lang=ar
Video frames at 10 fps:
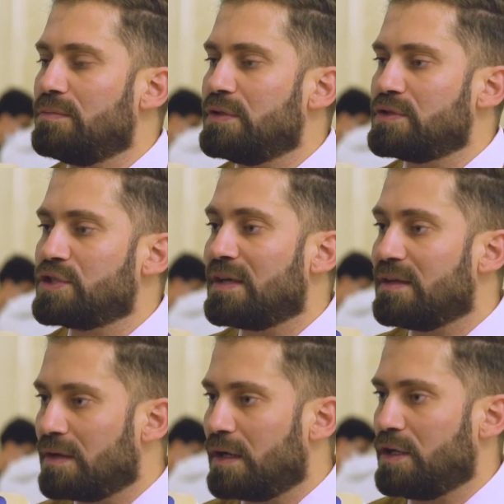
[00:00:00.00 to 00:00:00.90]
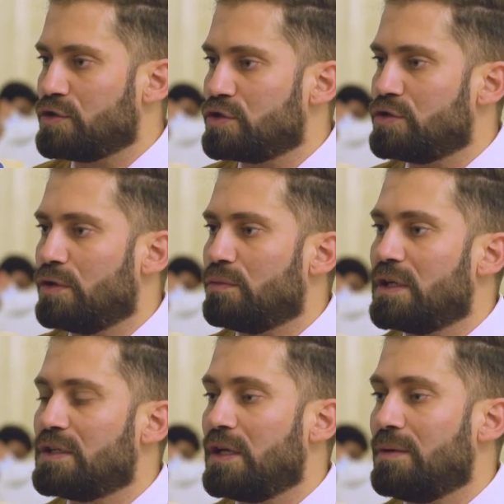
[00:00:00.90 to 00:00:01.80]
بشكل رائع جدا
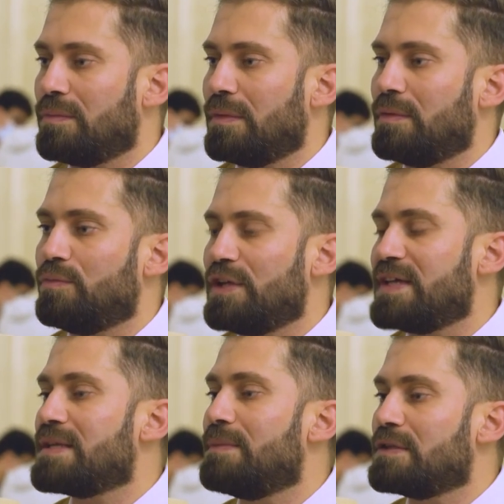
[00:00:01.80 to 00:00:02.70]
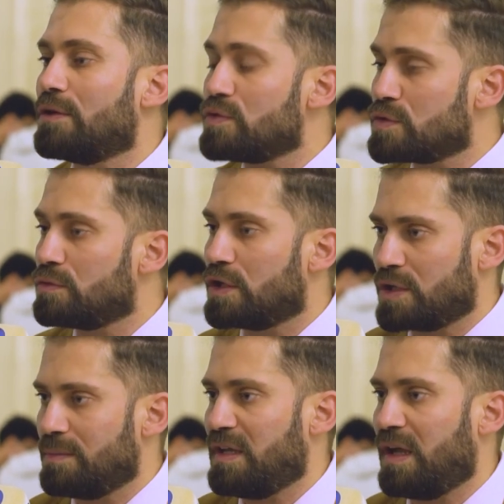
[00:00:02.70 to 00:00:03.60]
ولديهم مناسبة تخصنا
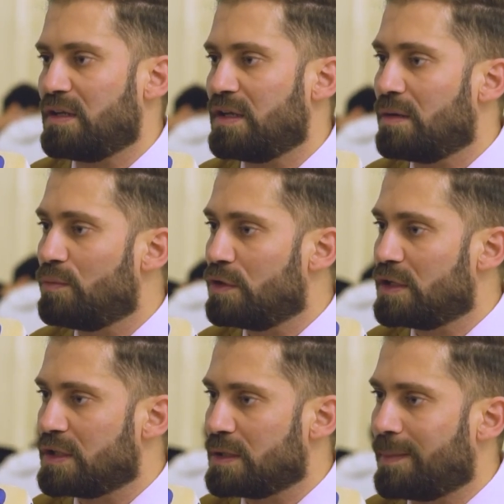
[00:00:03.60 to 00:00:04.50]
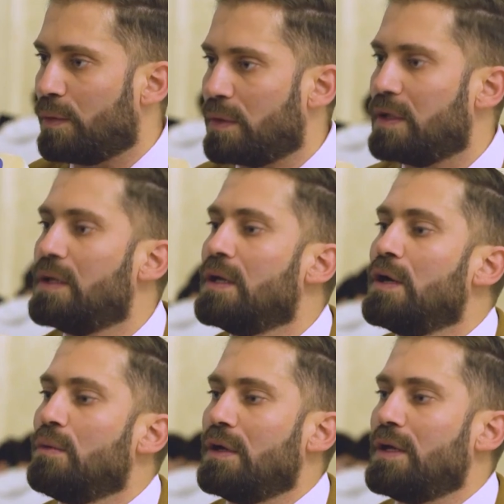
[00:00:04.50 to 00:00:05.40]
جميعا يعني هي المولد النبوي
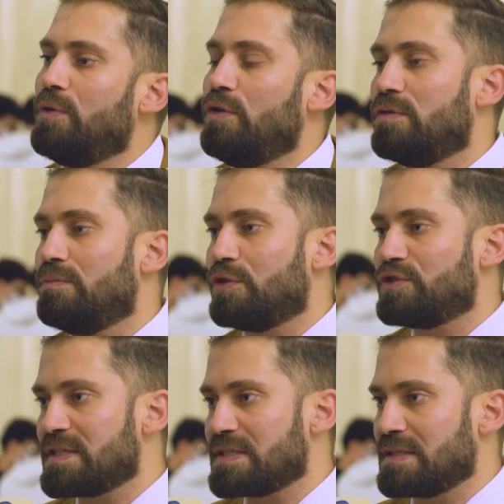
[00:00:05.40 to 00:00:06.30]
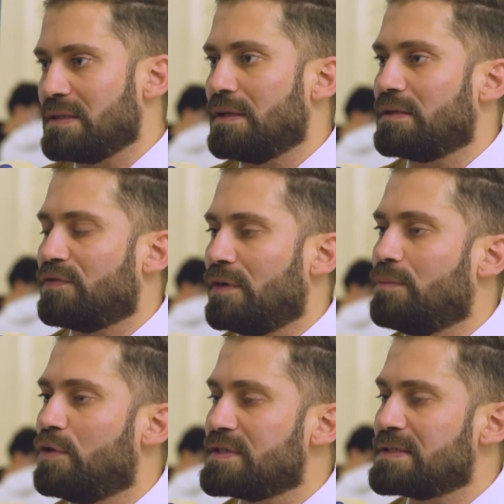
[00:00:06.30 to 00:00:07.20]
وأنا بحكم مختص للأطفال
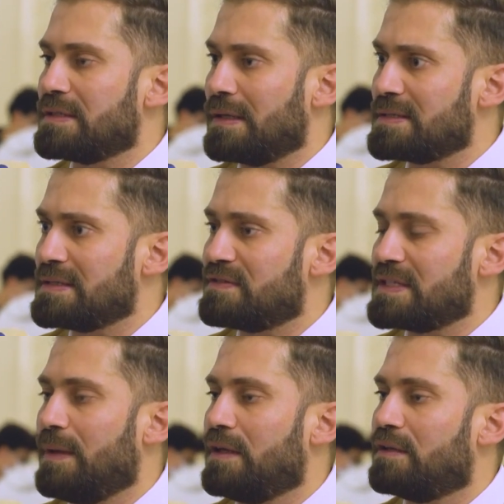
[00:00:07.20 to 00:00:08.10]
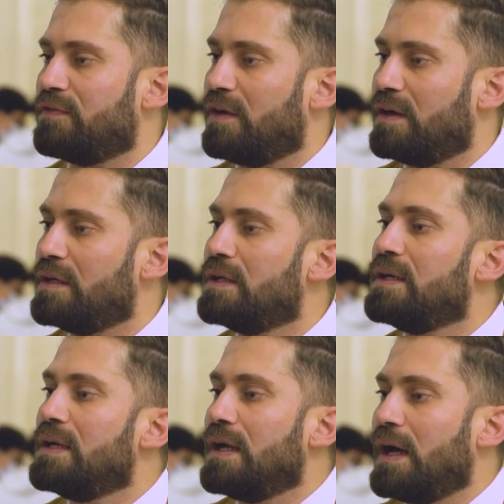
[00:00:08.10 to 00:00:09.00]
مختص نفسي مع الأطفال
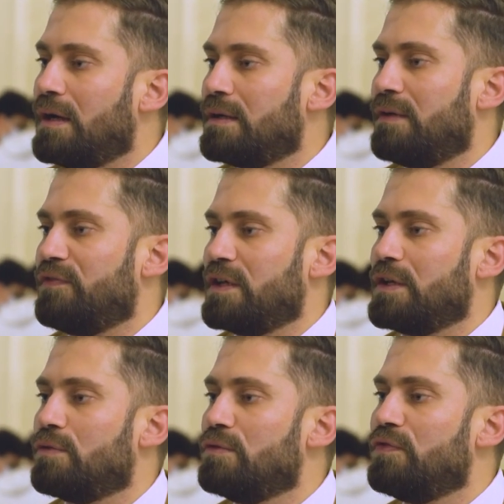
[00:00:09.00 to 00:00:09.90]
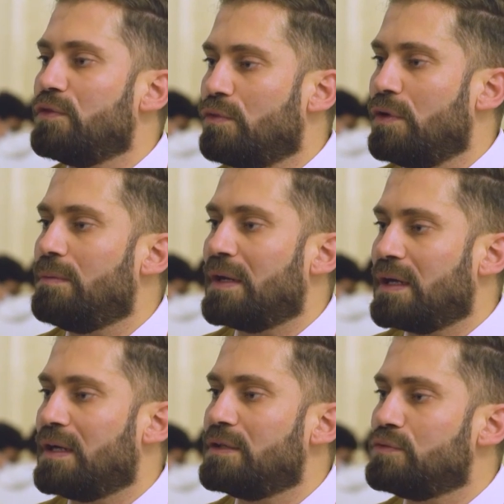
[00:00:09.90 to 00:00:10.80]
أرغب في أن أكون في كل
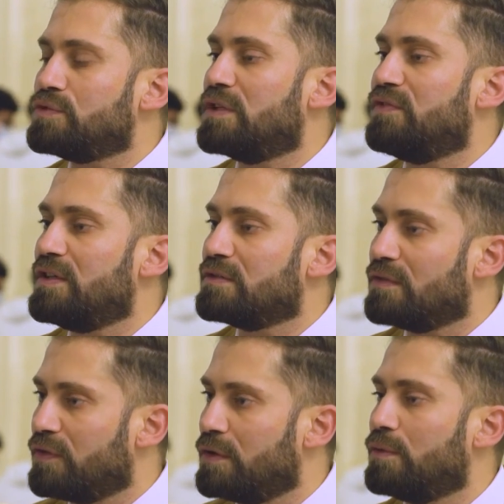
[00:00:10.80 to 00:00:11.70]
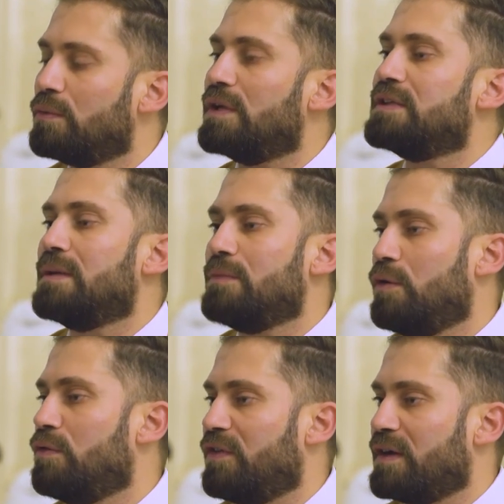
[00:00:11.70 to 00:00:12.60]
مكان يوجد فيه طفل أقدم
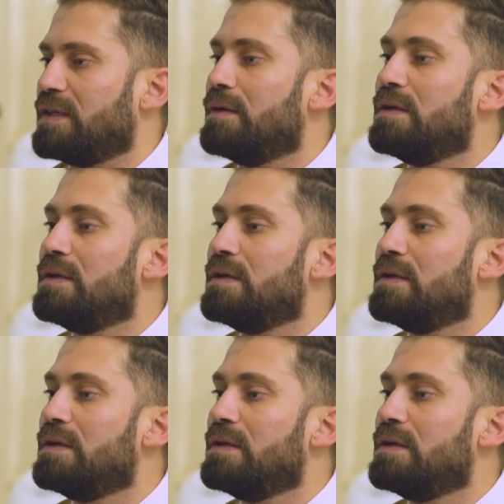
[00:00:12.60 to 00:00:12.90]
له الفائدة